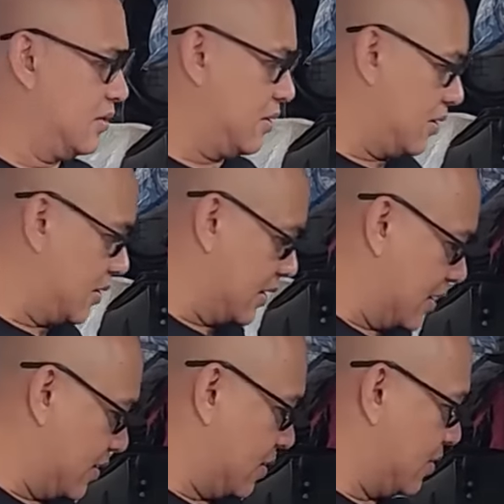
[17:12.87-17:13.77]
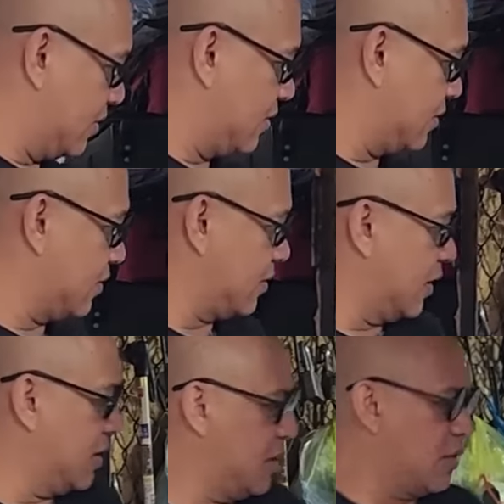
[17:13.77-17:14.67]
Rồi nè.
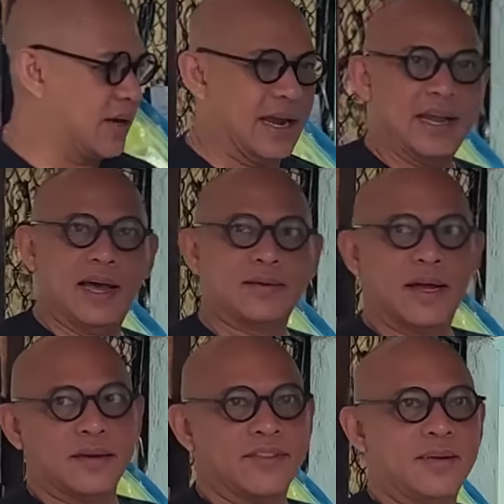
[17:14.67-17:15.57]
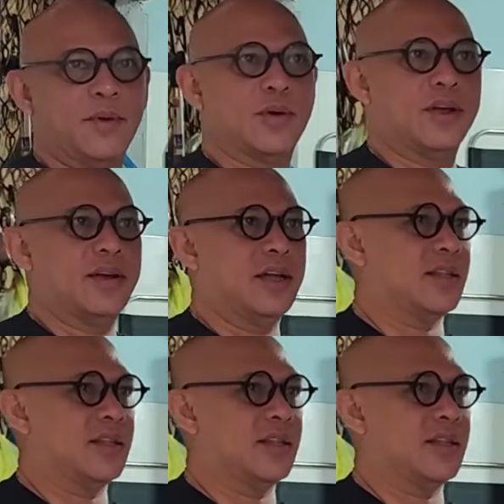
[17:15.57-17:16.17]
Đứng vô một cái là hết phim luôn đó, hết